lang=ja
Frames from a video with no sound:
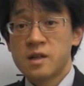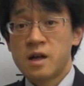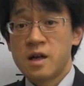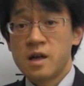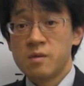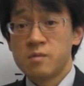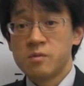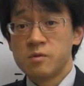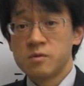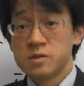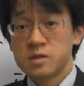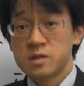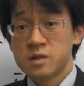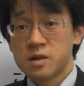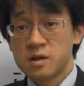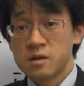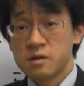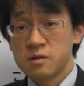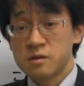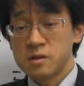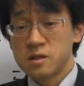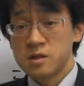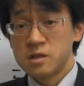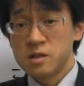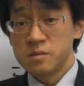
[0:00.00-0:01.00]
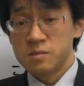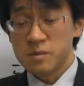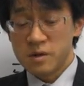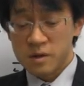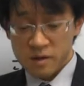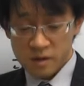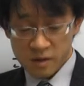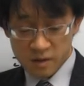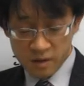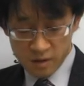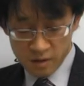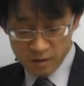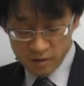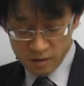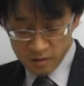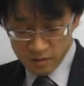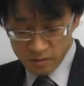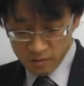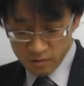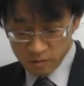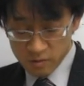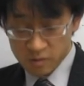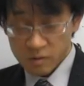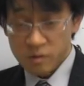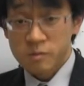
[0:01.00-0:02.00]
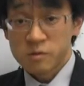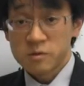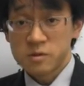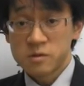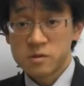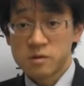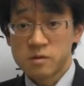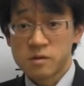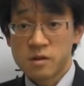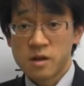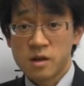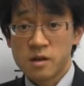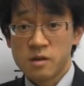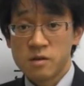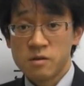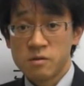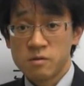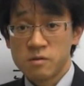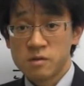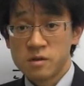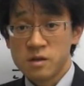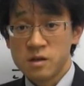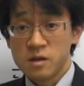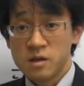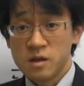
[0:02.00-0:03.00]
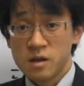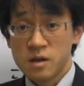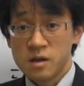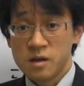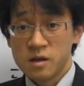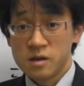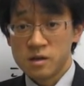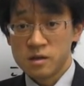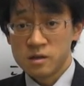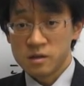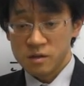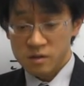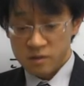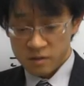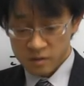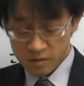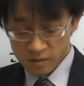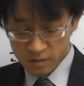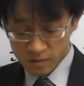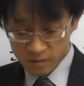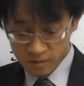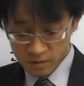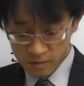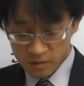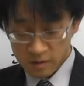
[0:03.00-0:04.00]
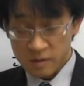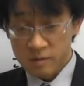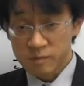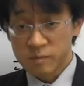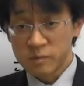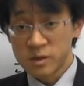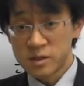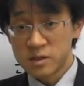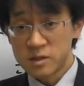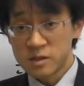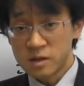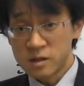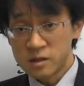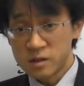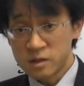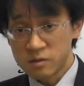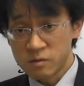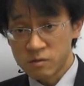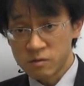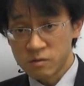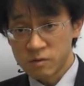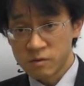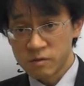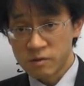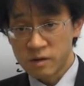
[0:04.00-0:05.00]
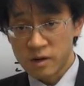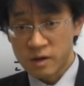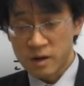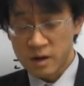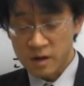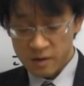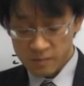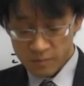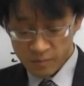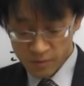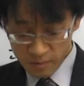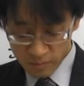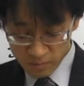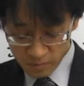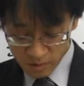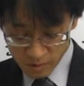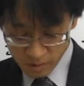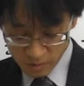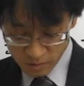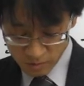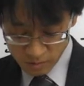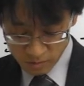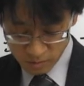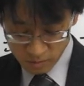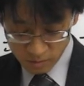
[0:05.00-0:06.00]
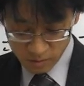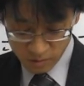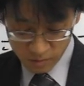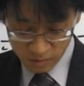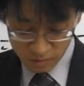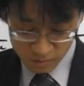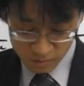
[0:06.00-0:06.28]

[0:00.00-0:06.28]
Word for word: 大問四角1番、えー、取りこぼしのないように、えー、間違えたところはあれば見直しておいて